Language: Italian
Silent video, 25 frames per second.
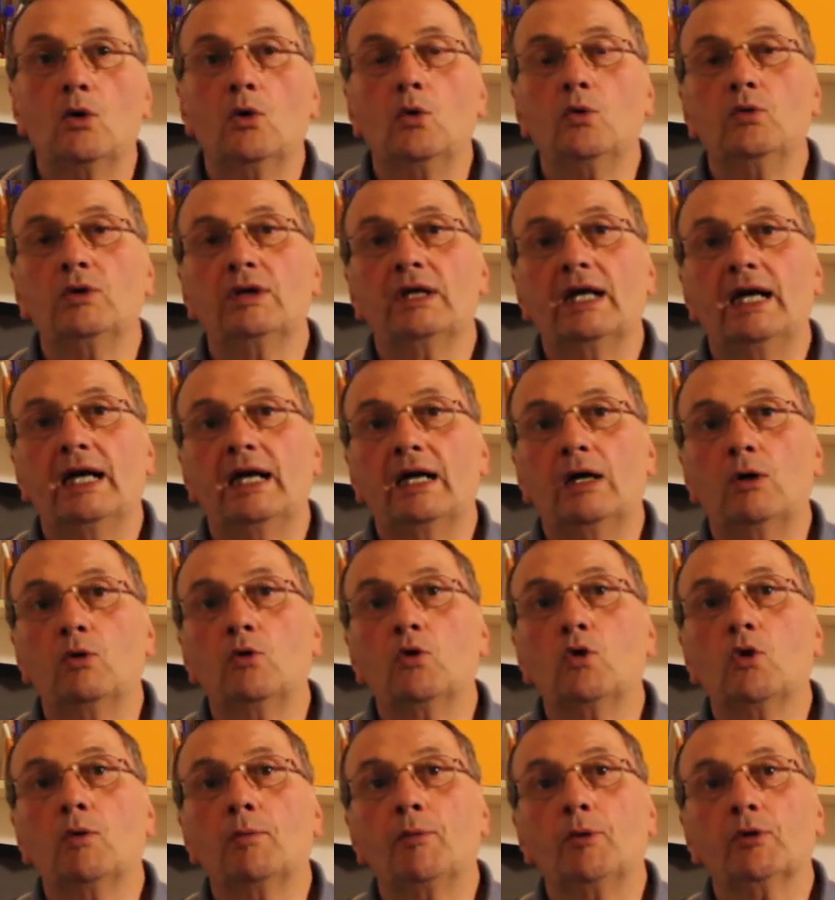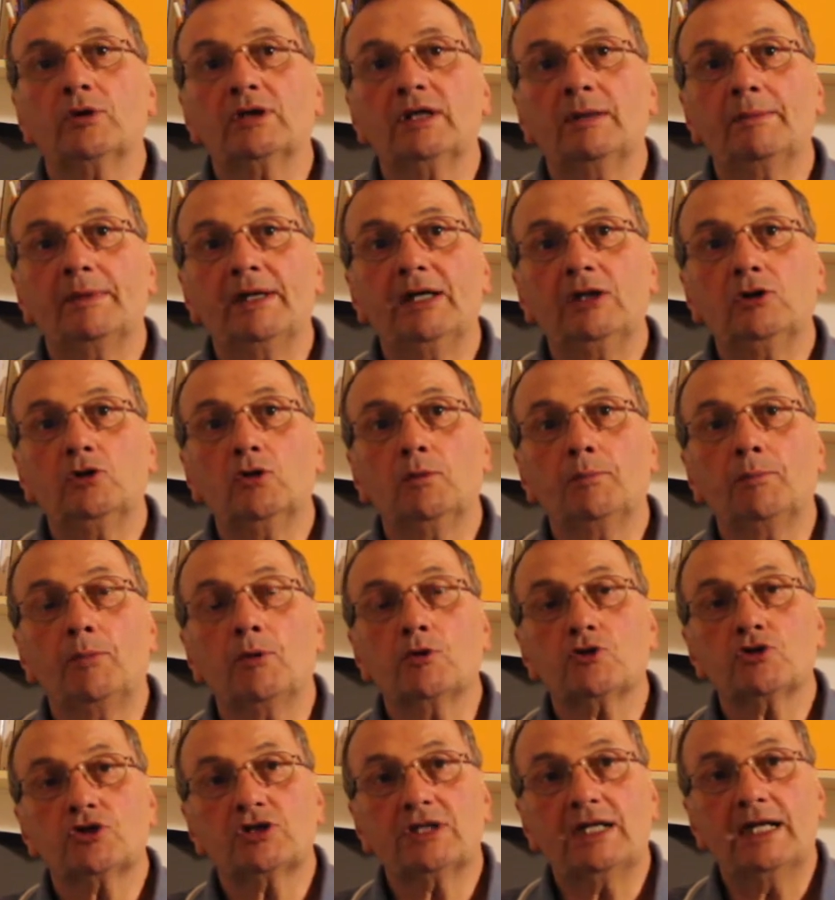un, un comportamento
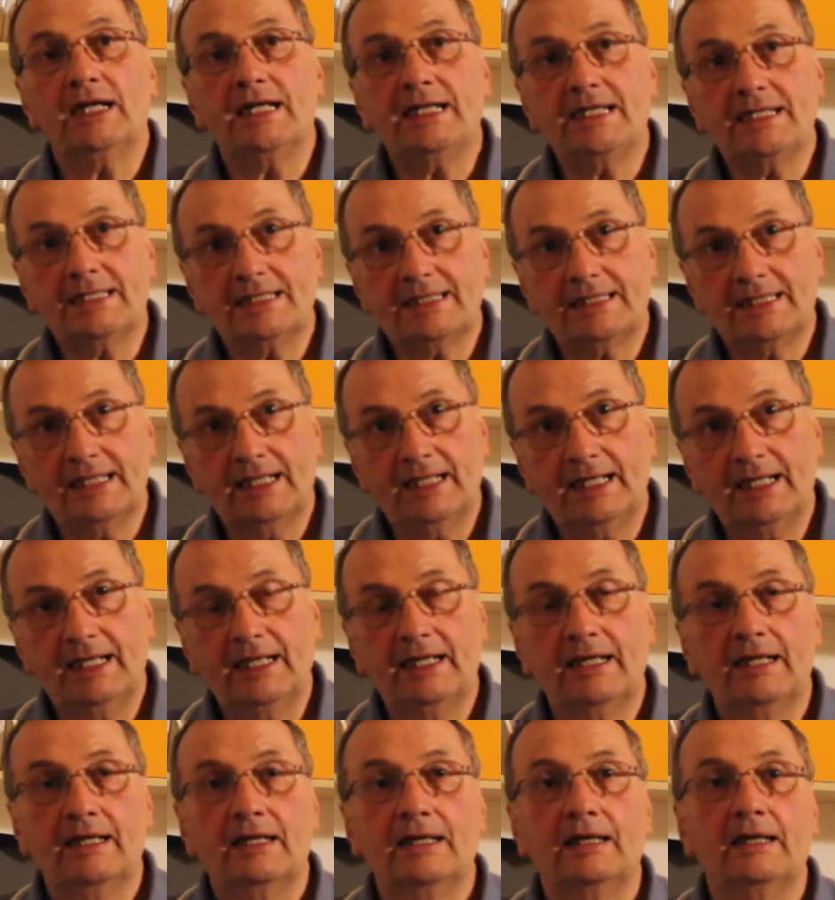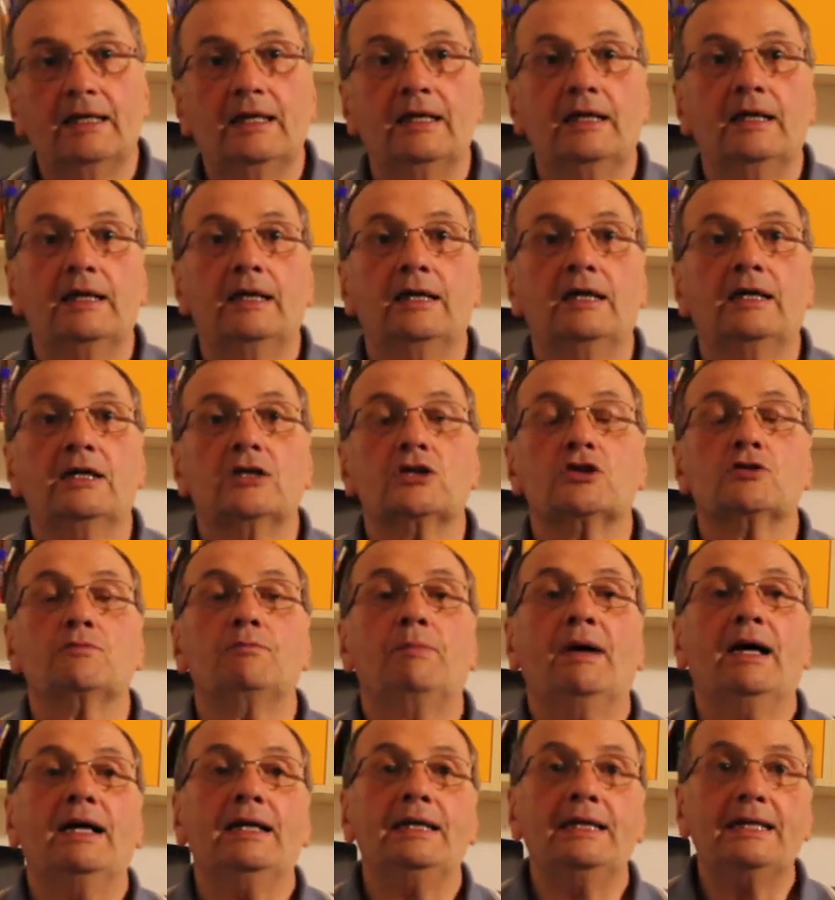possa essere
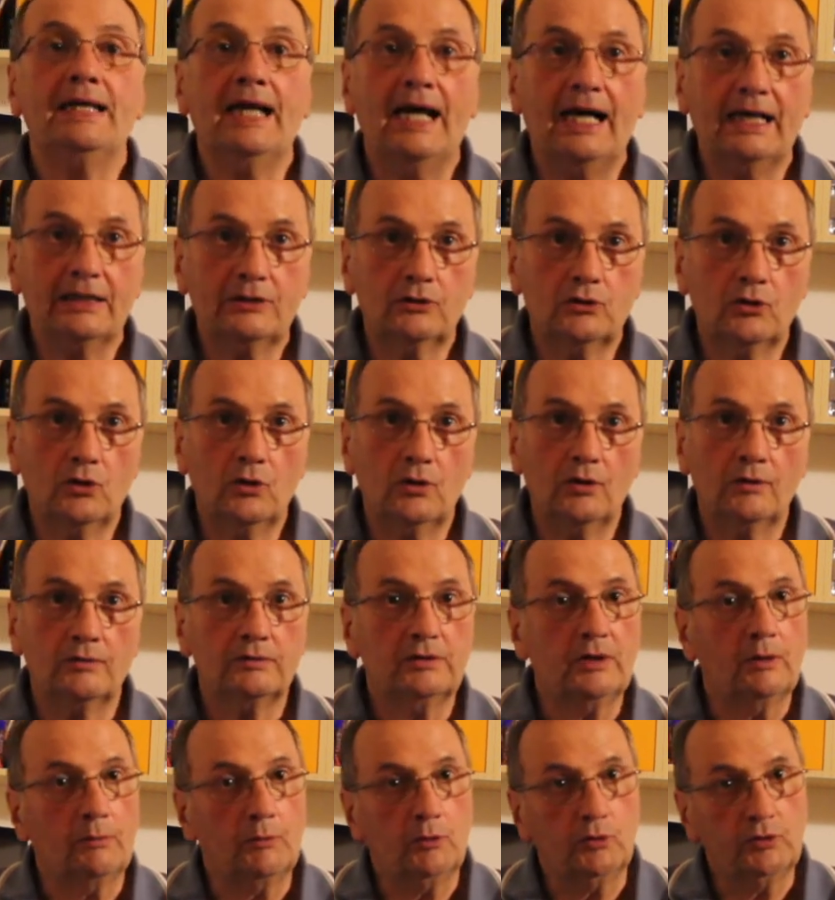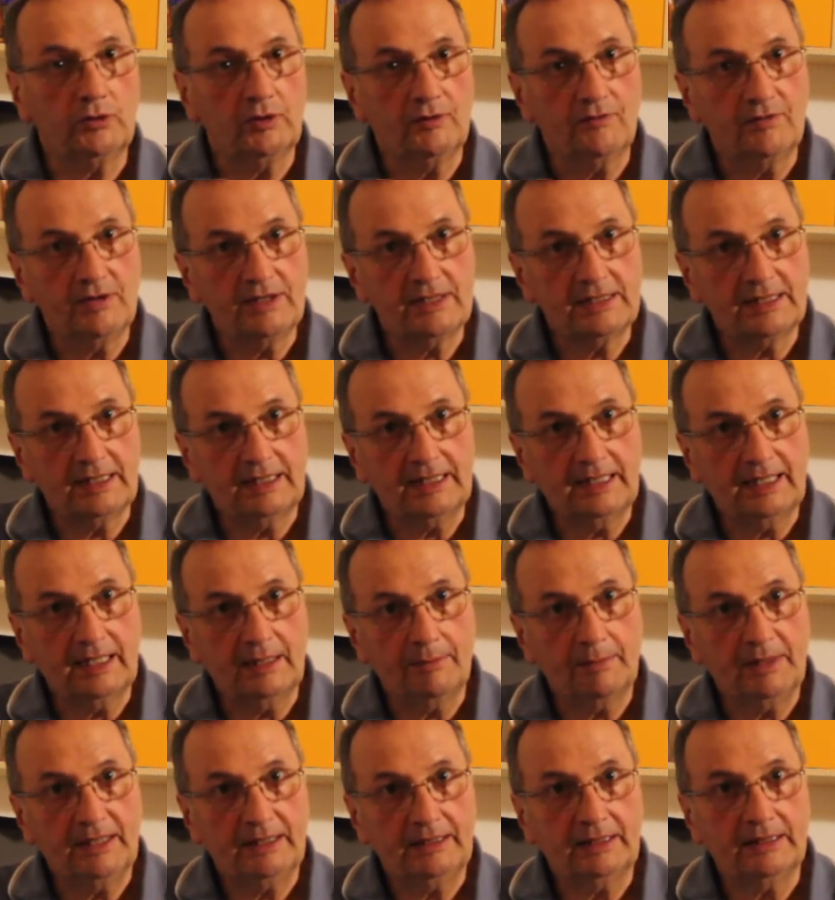sbagliato dal punto di vista
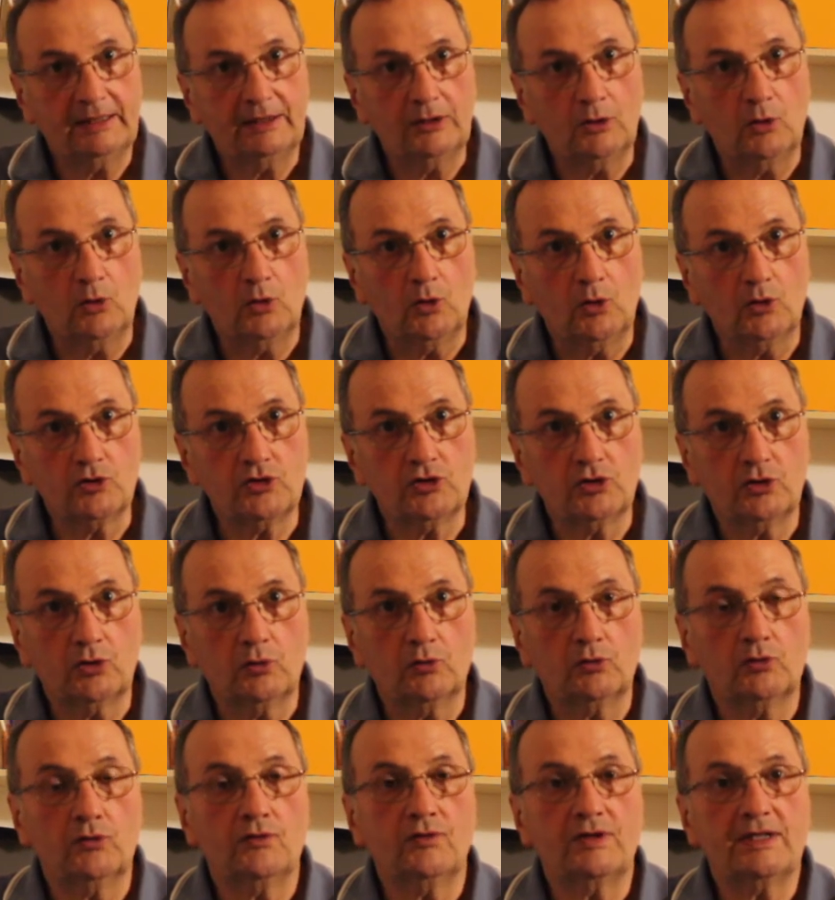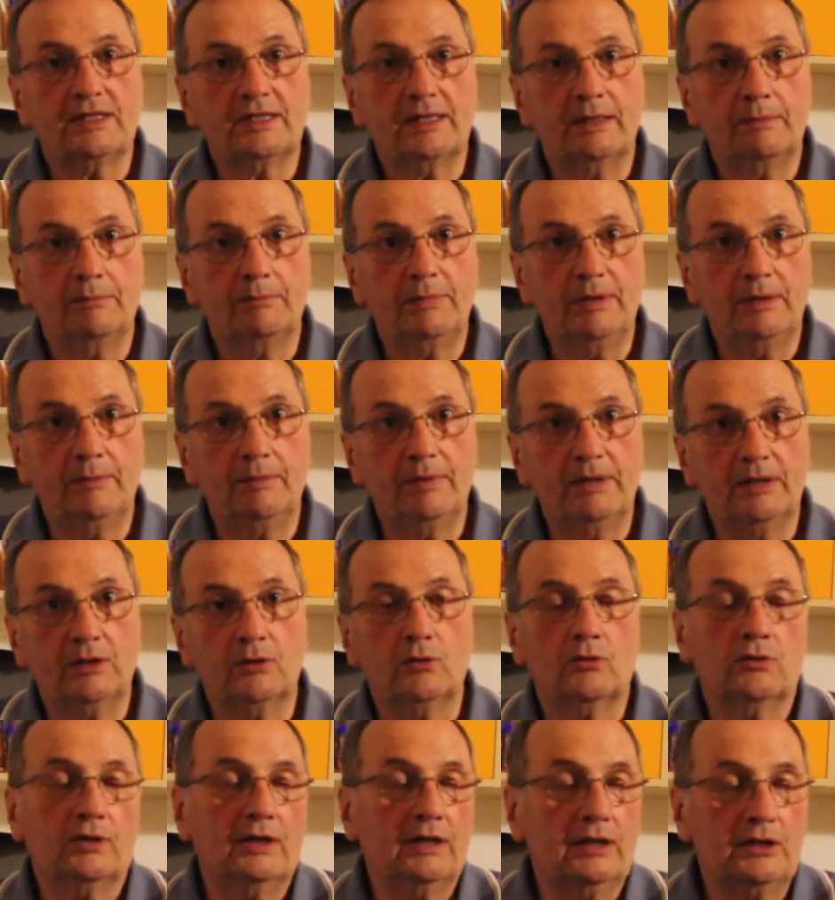chiaramente teologico, dal punto di vista
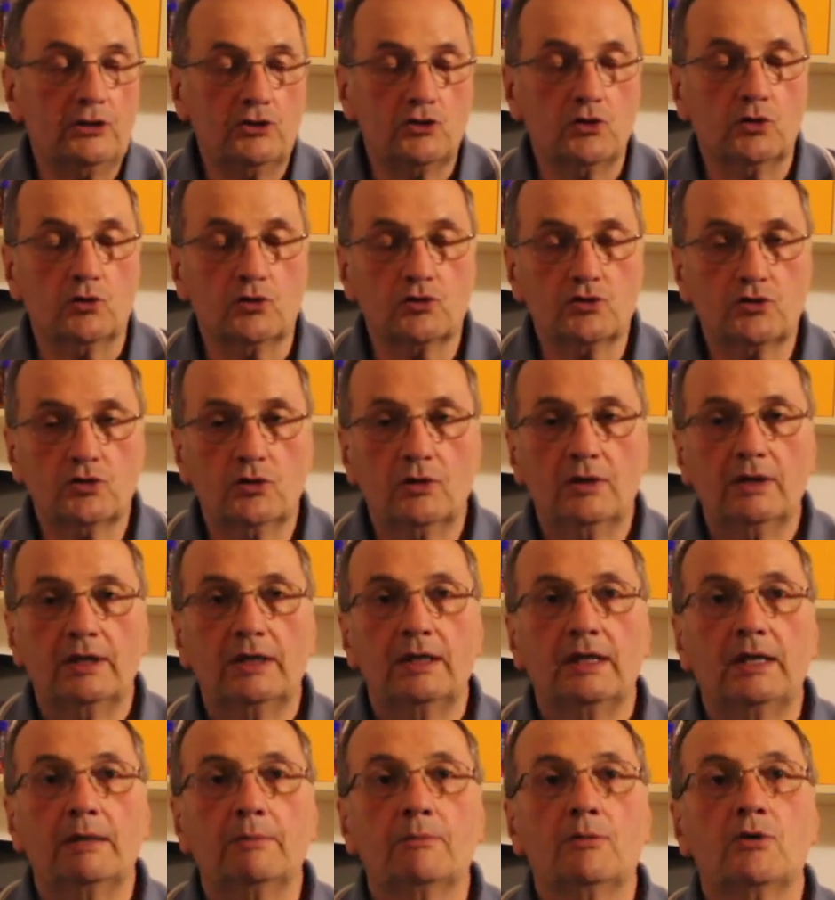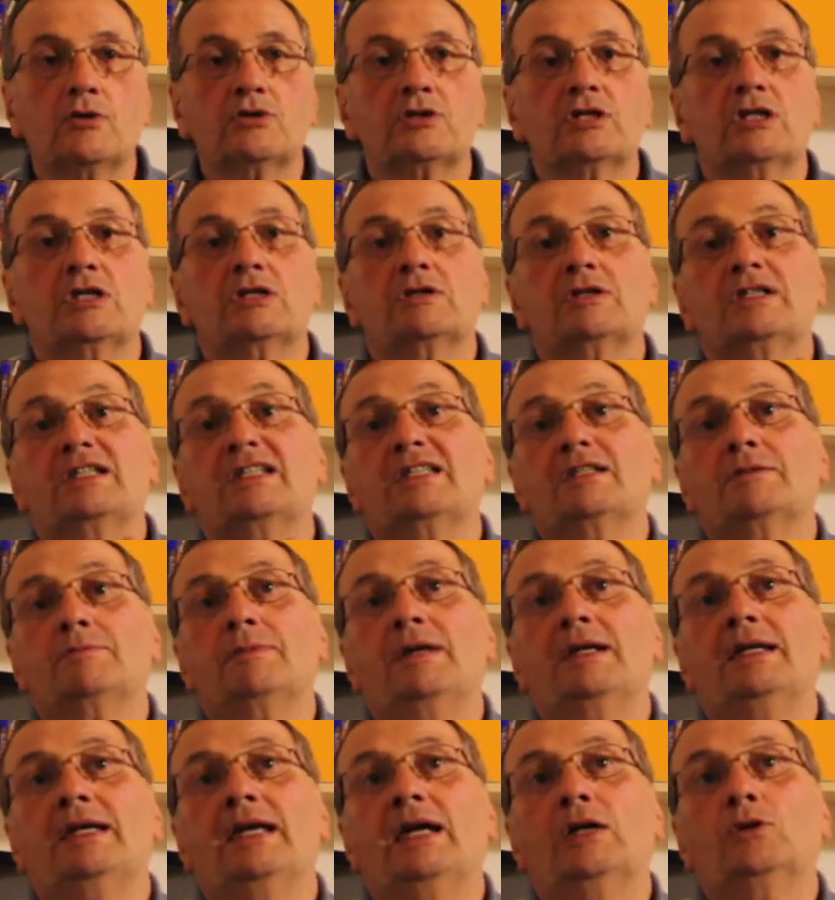biblico-religioso, può essere
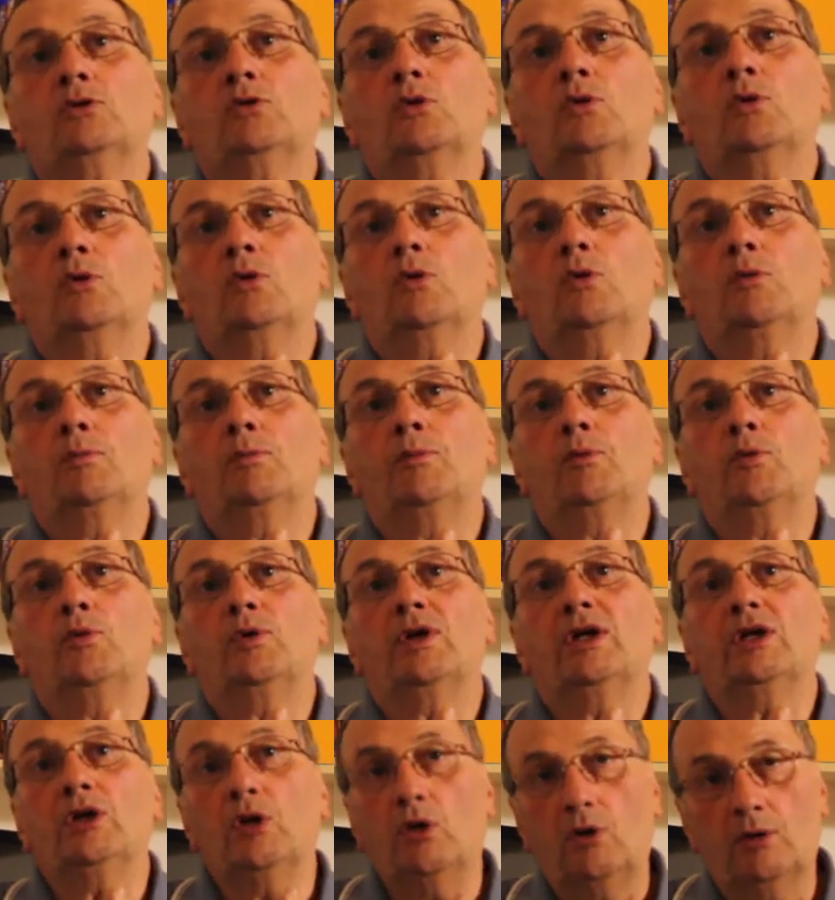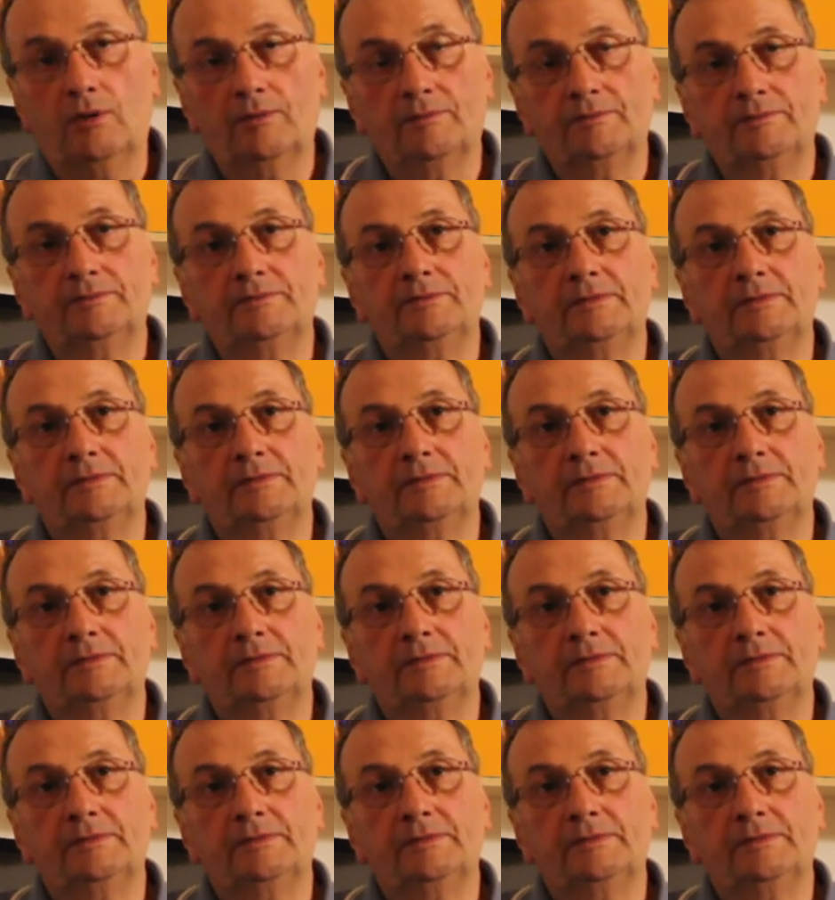sbagliato oppure no.